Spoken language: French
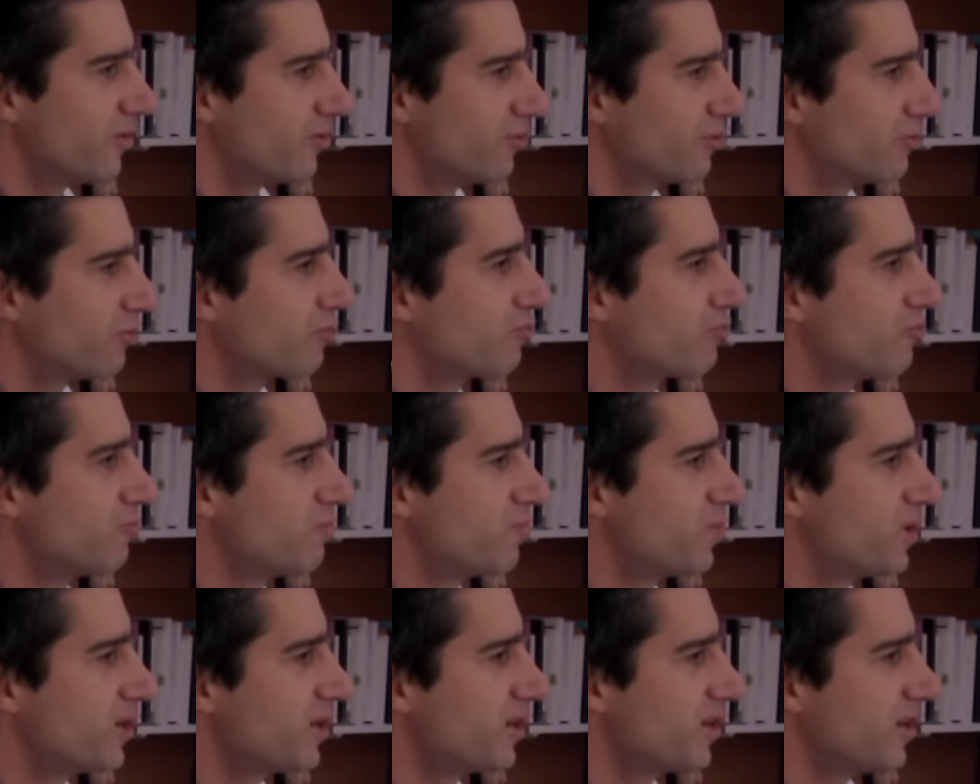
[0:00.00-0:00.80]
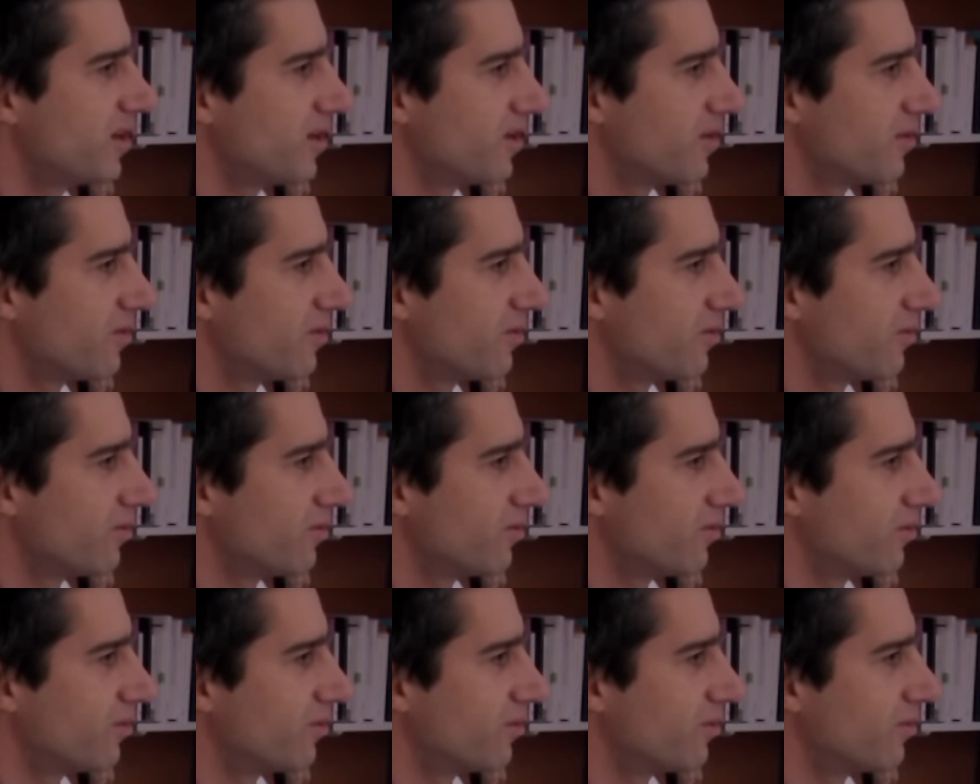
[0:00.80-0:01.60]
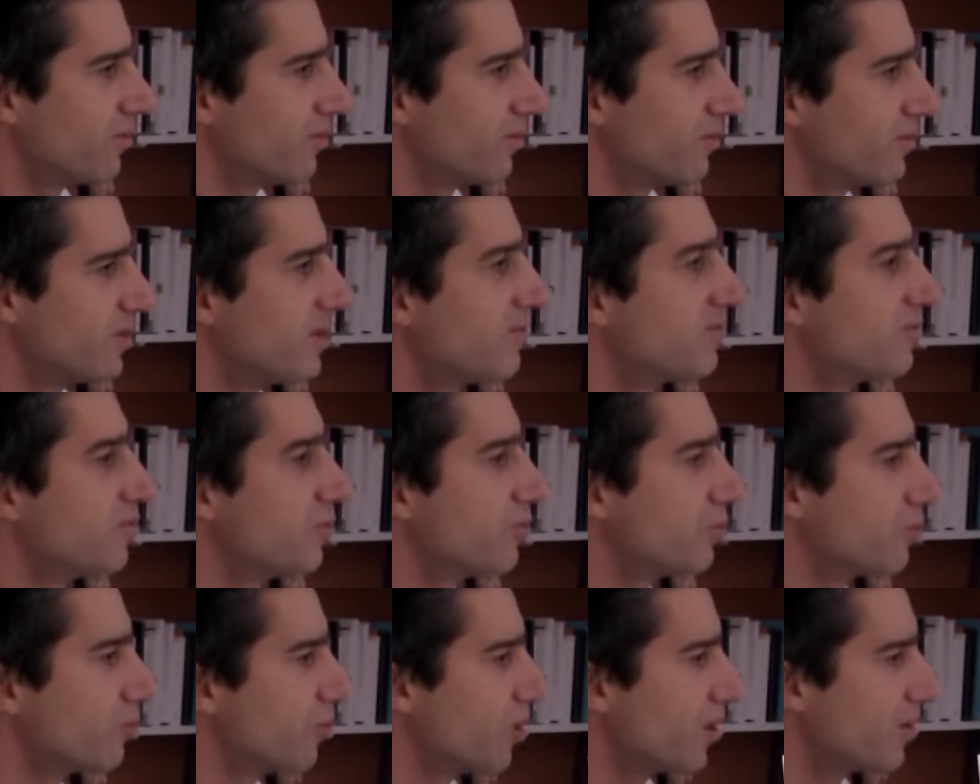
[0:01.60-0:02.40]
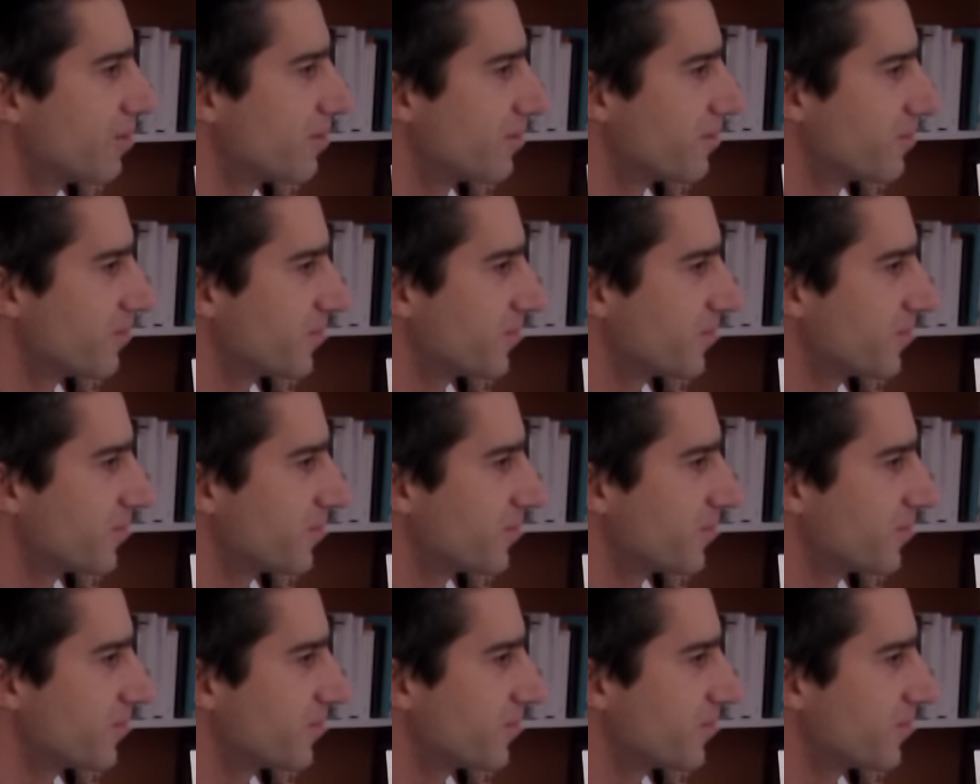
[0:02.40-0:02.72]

s'occuper des vieux. Quoi.